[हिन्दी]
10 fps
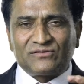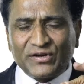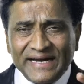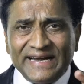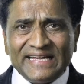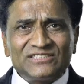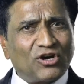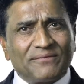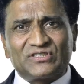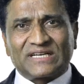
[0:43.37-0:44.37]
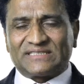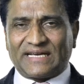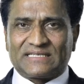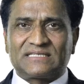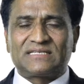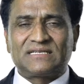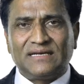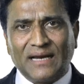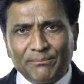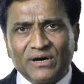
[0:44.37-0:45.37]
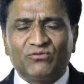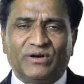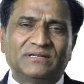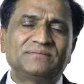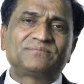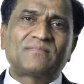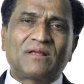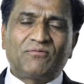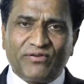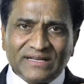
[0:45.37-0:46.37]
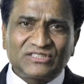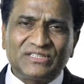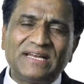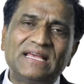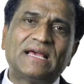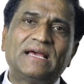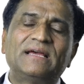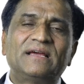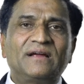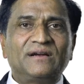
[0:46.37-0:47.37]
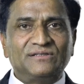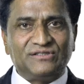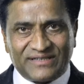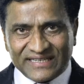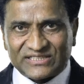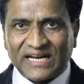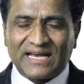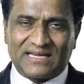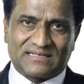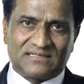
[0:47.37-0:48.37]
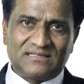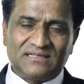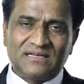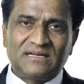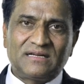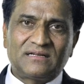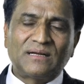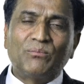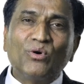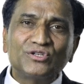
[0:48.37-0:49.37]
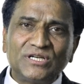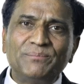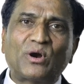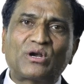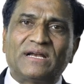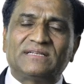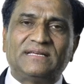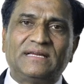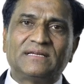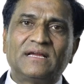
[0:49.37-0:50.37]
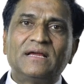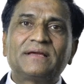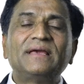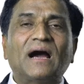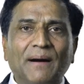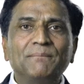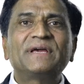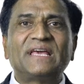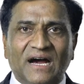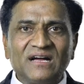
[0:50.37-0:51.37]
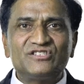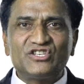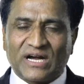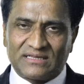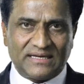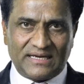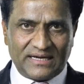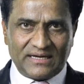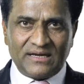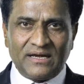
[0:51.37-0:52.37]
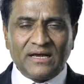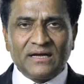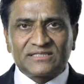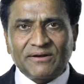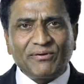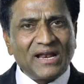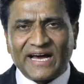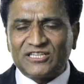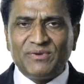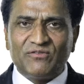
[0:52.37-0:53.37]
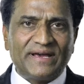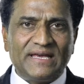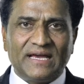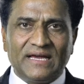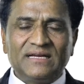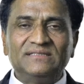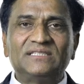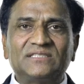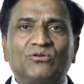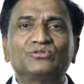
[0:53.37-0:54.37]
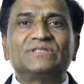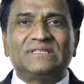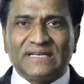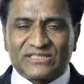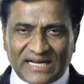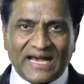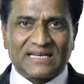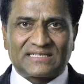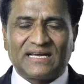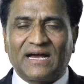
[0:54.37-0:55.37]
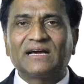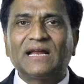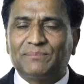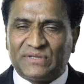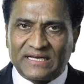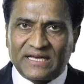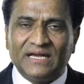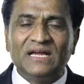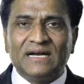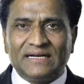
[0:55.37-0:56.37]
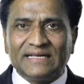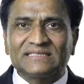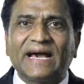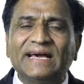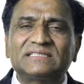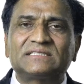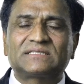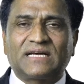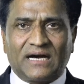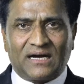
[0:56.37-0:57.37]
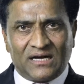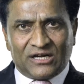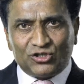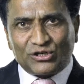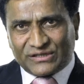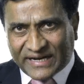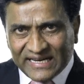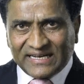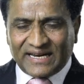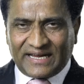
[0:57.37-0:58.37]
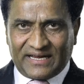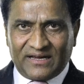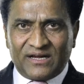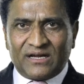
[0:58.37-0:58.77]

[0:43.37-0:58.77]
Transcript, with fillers: थ्री डीज ऑफ सक्सेस नंबर वन फर्स्ट डी है डिजायर द मोस्ट इंपॉर्टेंट थिंग कि हम क्या चाहते हैं सफल आदमी वही है जिसकी कुछ डिजायर्स है अगर आप देखें डिजायर्स का जो ट्रिगर है